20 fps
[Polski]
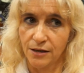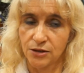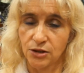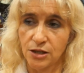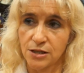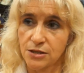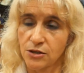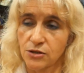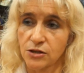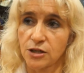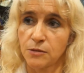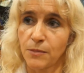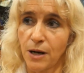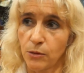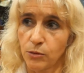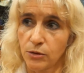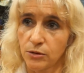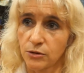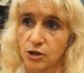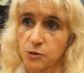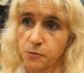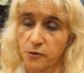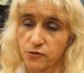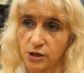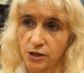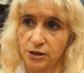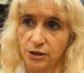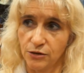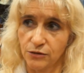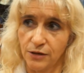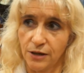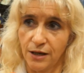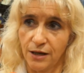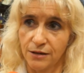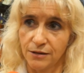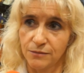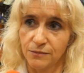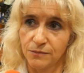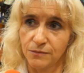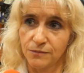to jest troszkę mało
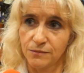rozpowszechniona.